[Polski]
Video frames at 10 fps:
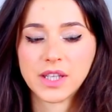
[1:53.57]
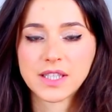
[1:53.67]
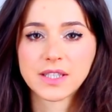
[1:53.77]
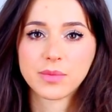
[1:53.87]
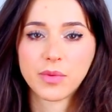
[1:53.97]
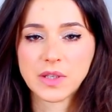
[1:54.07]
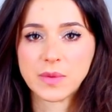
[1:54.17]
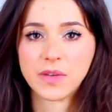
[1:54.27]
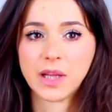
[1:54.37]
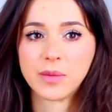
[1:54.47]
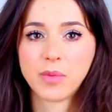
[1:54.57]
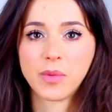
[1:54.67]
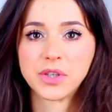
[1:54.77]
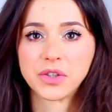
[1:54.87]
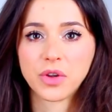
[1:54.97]
jest powiedzmy w danym
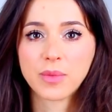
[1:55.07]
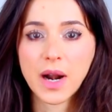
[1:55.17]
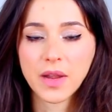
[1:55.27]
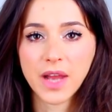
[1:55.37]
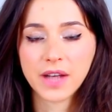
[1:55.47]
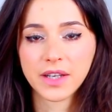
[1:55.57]
momencie normalna,